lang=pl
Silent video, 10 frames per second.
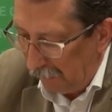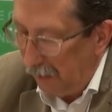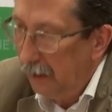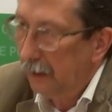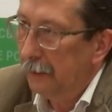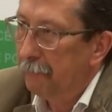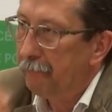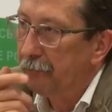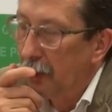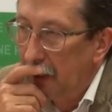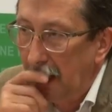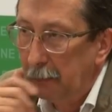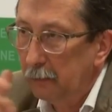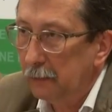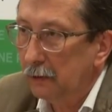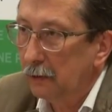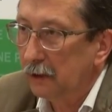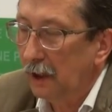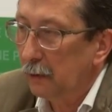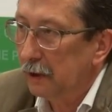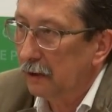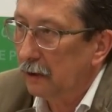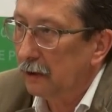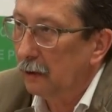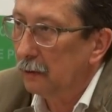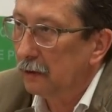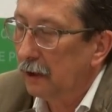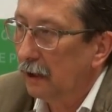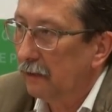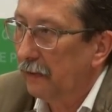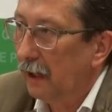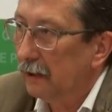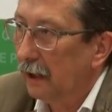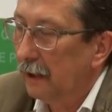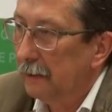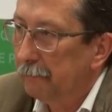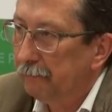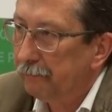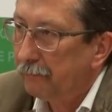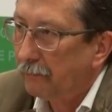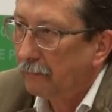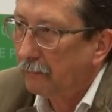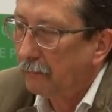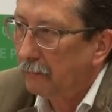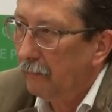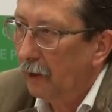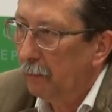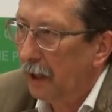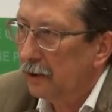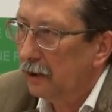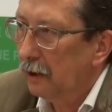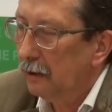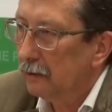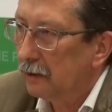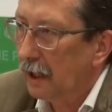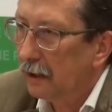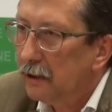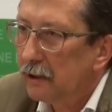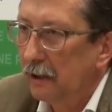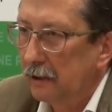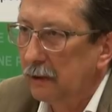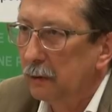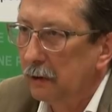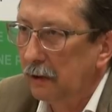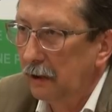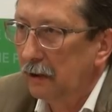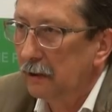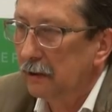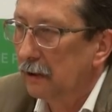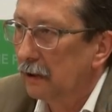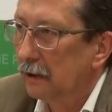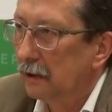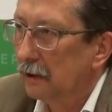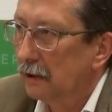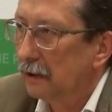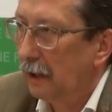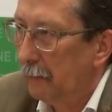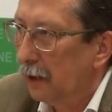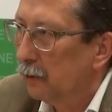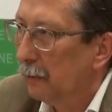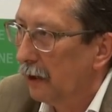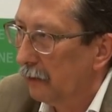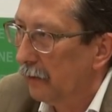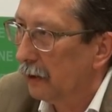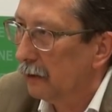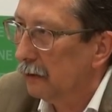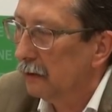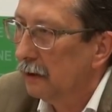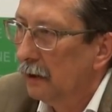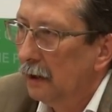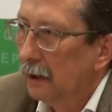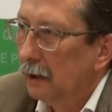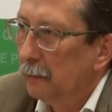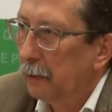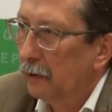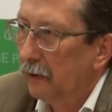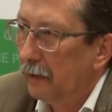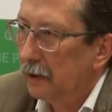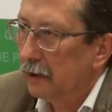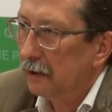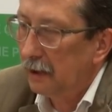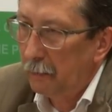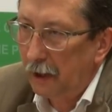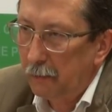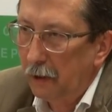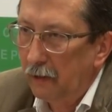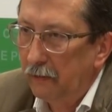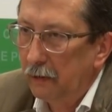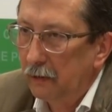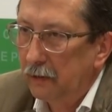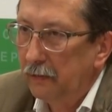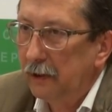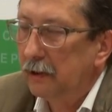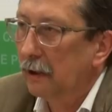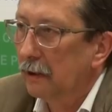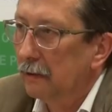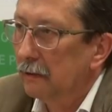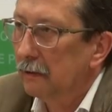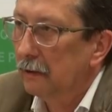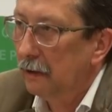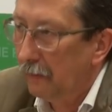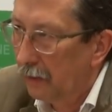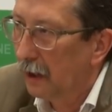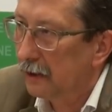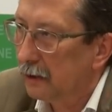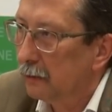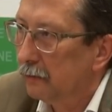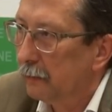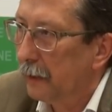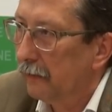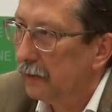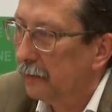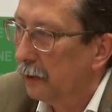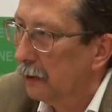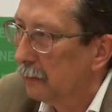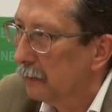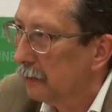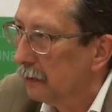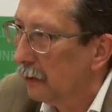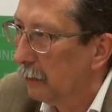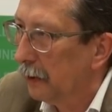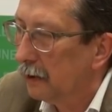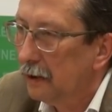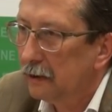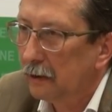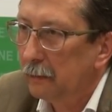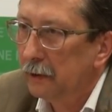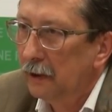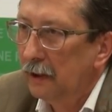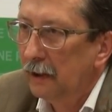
I ja bym uznał, że to są te dwa najbardziej tragiczne skutki y, zamachu majowego, ponieważ zamach majowy oczywiście nie wyleczył wbrew swoim obietnicom,